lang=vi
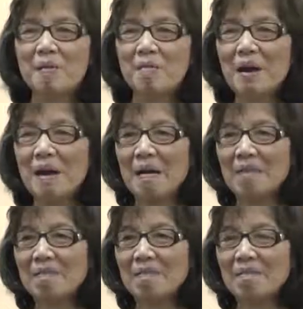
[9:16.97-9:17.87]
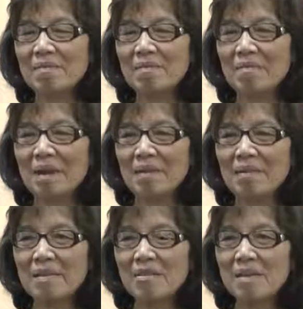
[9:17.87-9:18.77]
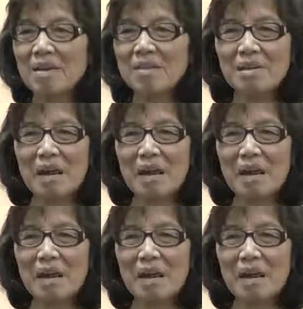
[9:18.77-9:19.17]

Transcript: và và khi tôi nhớ những